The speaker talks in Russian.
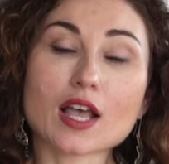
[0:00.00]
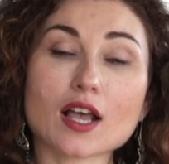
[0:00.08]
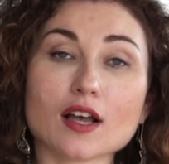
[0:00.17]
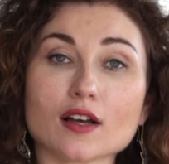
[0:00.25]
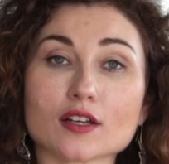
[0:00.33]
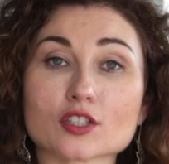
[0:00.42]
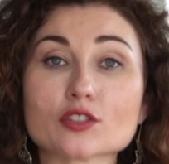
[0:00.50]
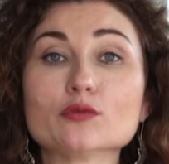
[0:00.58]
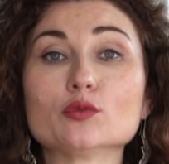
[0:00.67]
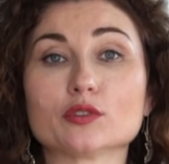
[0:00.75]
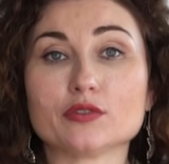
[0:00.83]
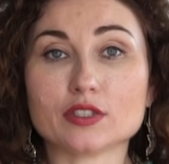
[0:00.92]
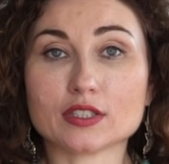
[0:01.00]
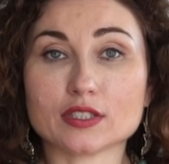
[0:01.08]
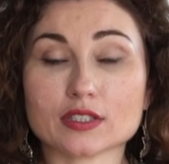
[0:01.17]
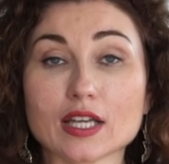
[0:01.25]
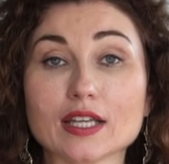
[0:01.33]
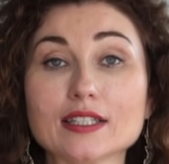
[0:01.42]
А, живот
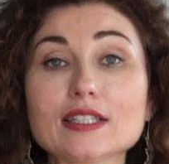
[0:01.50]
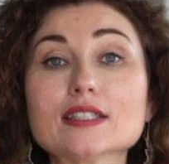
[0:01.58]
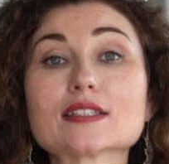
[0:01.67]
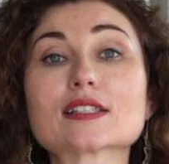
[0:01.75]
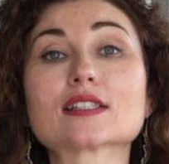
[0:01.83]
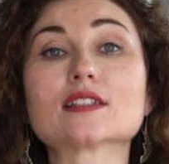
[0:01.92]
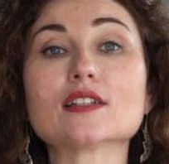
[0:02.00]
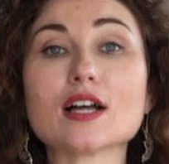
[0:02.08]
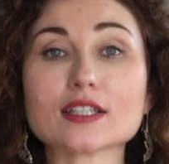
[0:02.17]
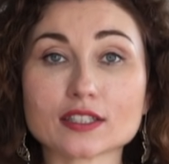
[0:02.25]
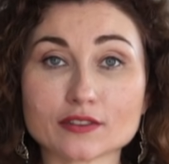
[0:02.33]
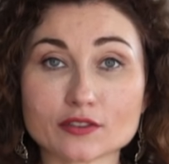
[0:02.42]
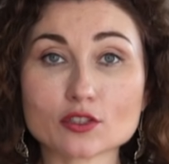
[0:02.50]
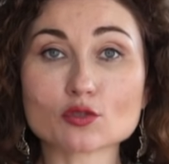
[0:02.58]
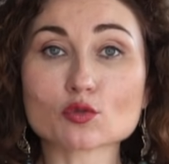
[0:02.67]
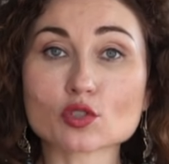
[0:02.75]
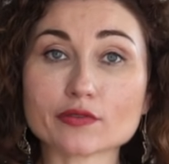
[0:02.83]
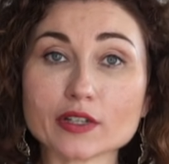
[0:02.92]
висит. И складки
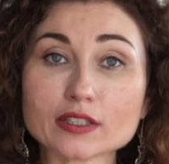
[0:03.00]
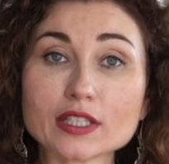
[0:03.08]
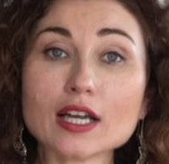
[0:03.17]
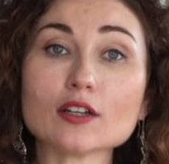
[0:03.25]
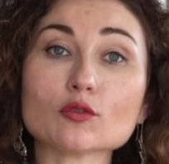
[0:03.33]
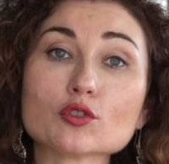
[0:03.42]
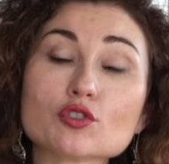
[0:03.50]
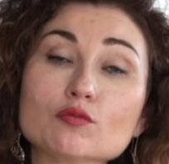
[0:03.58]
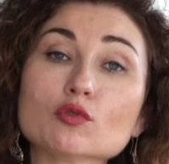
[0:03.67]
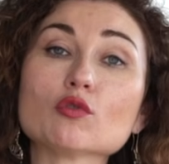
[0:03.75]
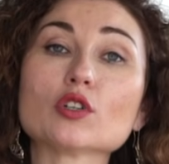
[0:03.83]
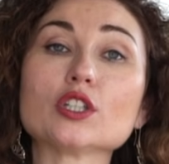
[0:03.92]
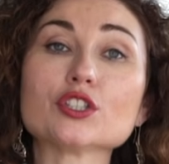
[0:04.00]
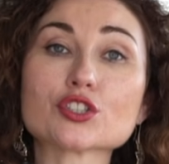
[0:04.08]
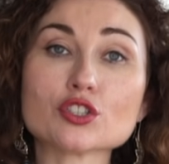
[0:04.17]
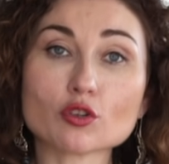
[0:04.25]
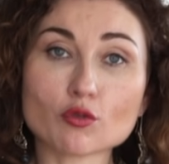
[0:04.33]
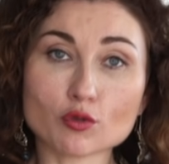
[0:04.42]
внизу живота, очень много
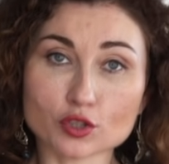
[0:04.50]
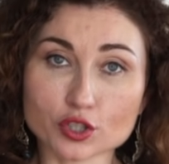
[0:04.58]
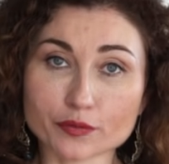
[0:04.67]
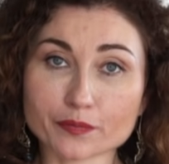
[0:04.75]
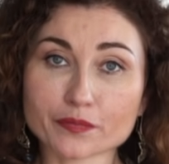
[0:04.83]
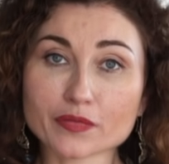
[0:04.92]
лишней кожи.